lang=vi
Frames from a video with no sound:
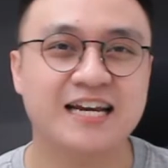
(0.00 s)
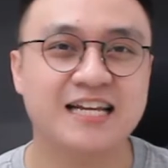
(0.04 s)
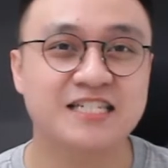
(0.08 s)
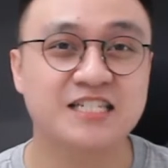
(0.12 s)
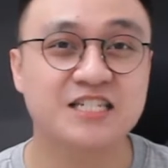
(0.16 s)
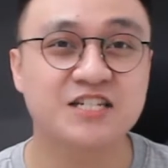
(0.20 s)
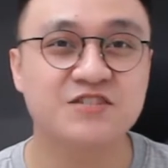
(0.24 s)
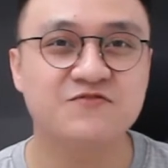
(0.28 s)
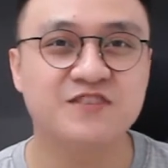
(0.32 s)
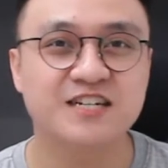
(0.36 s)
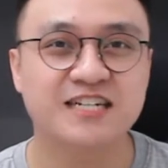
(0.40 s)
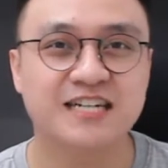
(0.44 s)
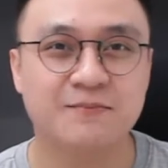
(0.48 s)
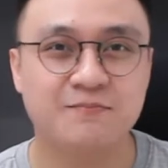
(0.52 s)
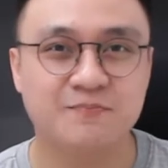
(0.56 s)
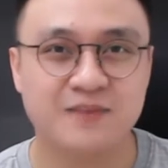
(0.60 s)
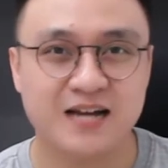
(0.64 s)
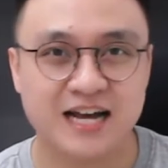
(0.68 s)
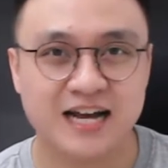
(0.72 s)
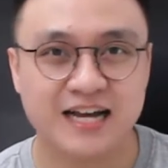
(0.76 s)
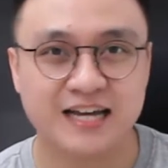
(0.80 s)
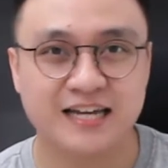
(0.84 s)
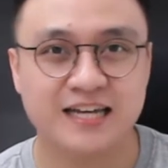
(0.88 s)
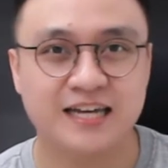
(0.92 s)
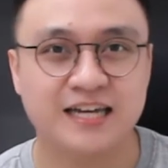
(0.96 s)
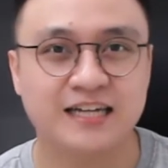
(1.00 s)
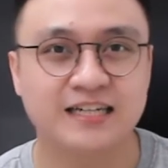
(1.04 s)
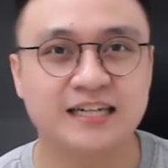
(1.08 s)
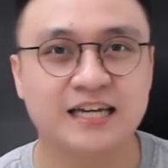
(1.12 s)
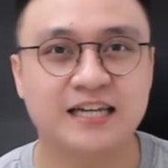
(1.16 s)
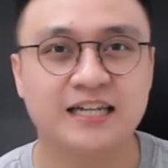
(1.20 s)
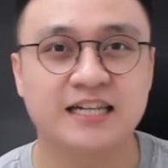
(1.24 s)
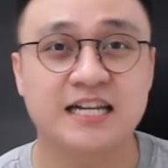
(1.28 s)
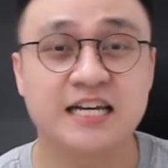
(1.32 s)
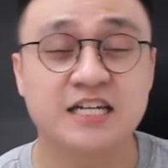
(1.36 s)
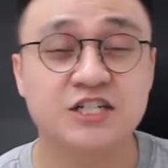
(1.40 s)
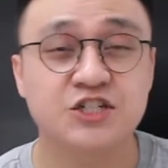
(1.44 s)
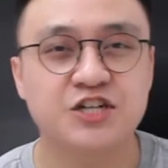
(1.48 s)
đang là sinh viên năm 2
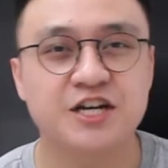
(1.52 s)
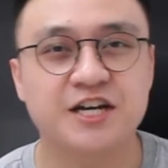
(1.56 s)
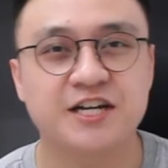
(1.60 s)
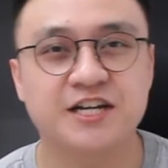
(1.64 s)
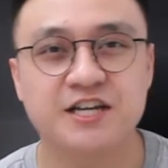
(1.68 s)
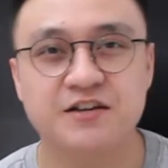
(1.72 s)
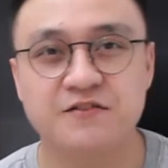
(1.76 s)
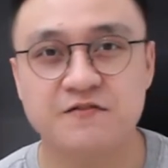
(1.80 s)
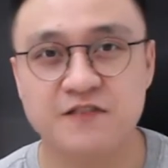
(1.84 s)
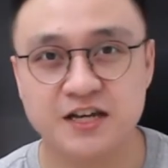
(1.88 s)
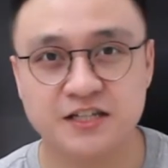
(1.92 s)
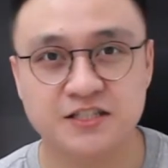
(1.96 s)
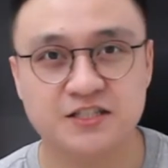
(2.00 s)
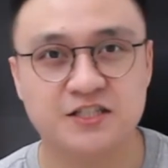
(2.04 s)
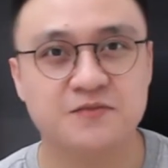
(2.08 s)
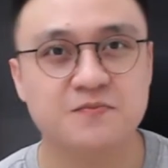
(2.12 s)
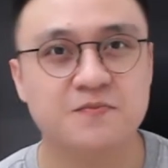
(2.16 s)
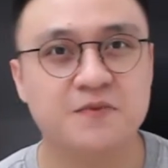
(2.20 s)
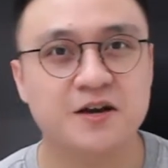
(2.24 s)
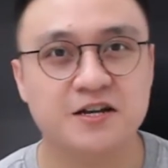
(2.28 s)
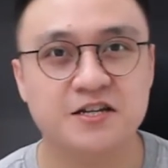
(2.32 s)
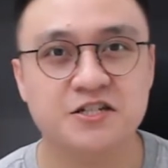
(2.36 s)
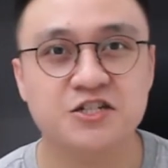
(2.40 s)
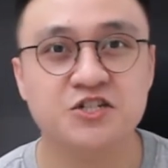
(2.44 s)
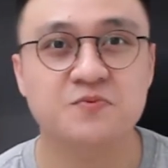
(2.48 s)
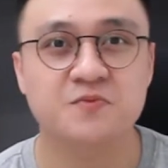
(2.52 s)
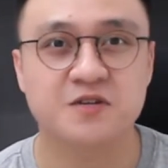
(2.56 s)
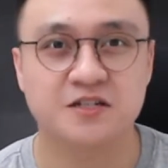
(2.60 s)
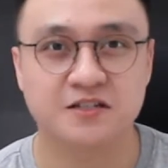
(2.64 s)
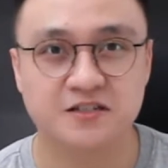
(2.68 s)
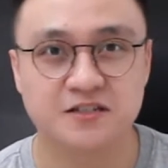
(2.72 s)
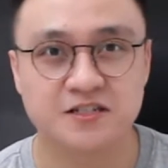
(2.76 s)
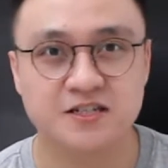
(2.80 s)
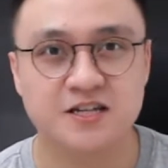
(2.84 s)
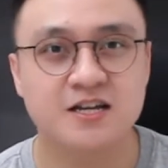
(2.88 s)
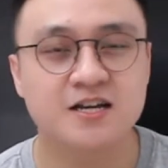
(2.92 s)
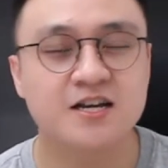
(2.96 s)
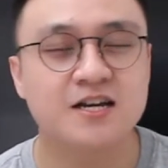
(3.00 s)
ngành Leisure and Event
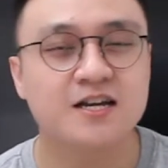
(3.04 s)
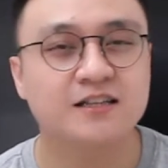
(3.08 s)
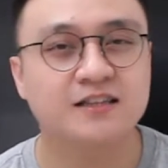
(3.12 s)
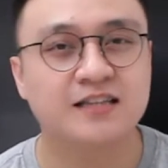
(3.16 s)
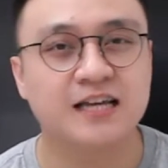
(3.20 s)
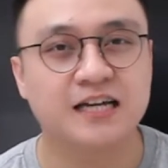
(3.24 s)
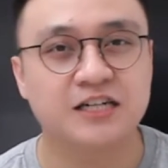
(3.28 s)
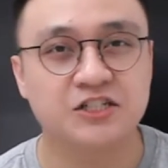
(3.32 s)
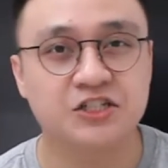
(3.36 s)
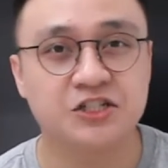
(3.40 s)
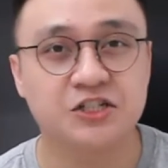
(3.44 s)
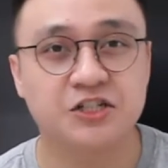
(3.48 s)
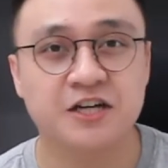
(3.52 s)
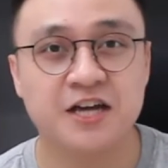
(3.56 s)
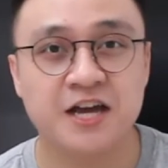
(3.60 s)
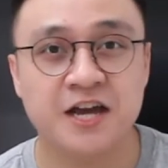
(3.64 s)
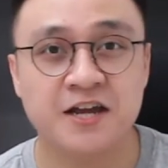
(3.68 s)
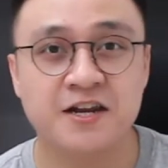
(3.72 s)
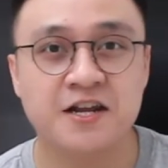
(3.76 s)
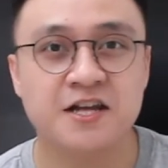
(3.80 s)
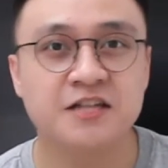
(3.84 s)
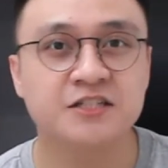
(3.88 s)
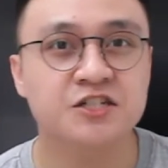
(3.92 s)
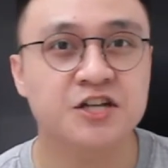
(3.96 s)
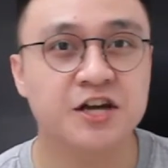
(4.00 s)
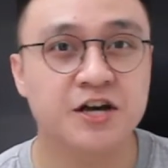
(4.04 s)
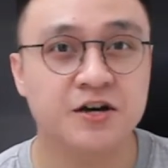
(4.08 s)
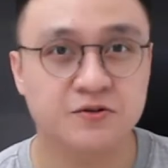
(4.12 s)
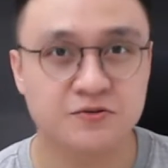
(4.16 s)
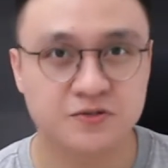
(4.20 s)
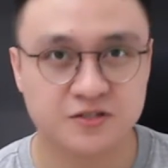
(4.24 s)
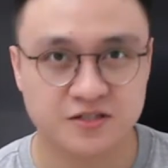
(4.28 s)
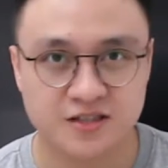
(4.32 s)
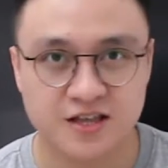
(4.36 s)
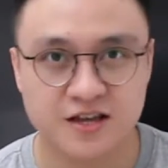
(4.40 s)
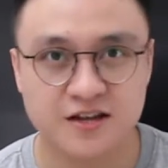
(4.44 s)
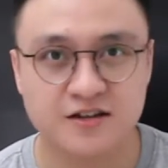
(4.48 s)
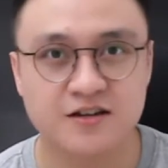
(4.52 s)
Management tại trường NHL
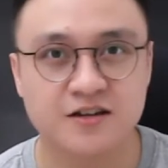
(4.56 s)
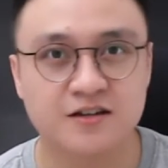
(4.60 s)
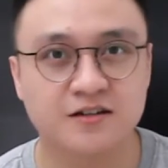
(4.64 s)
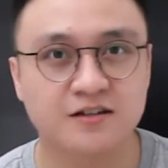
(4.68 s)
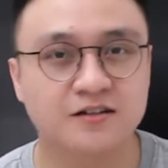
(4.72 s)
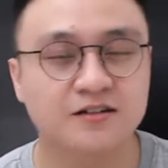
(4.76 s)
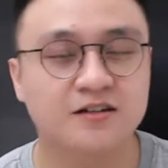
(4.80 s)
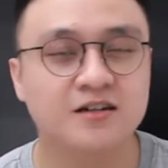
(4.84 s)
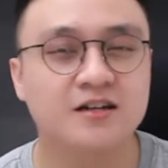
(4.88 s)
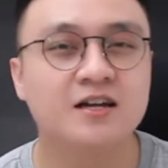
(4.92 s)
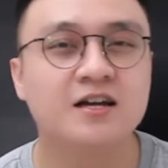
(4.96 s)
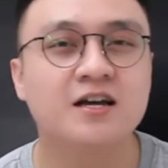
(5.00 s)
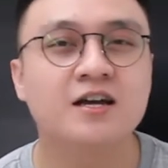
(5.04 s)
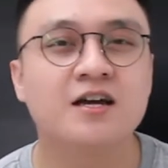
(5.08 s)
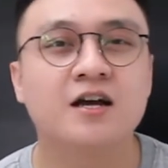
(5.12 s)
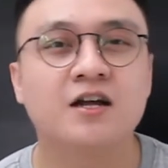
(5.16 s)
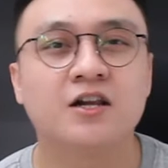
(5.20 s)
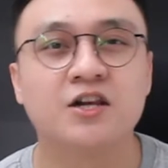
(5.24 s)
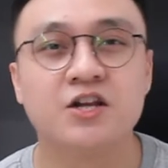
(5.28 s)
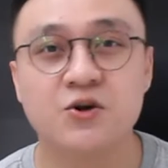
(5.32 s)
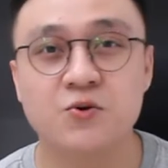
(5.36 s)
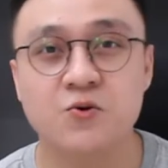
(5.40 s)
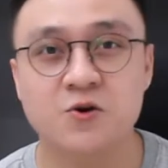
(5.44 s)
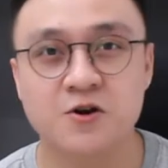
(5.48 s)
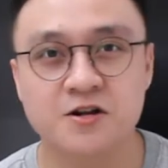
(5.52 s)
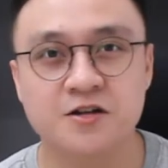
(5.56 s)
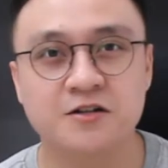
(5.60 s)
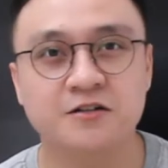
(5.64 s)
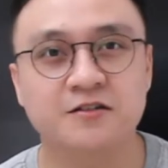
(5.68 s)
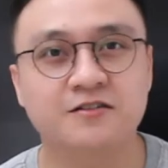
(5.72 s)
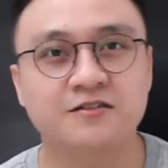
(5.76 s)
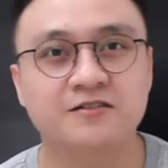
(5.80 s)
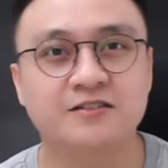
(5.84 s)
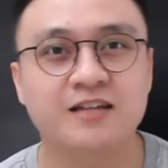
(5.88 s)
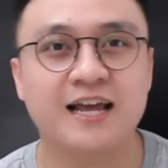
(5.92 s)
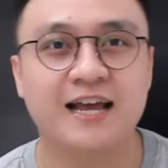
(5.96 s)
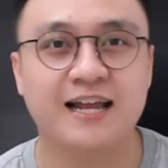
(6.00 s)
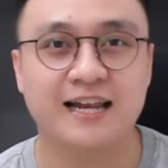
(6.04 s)
Standen,
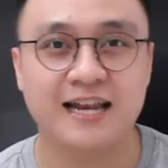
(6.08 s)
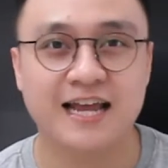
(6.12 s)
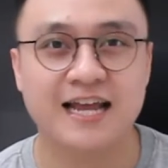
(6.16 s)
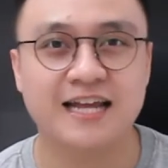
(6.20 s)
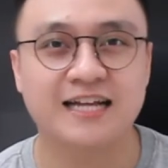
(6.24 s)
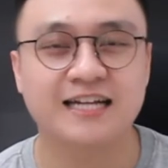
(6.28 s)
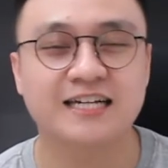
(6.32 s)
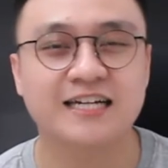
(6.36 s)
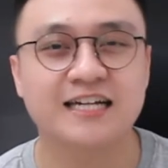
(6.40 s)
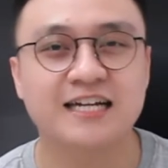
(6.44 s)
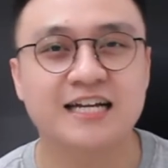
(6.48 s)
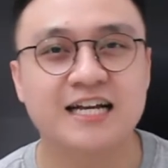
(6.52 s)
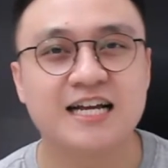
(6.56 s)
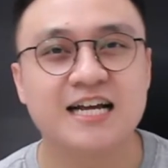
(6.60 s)
Leeuwarden, Hà Lan.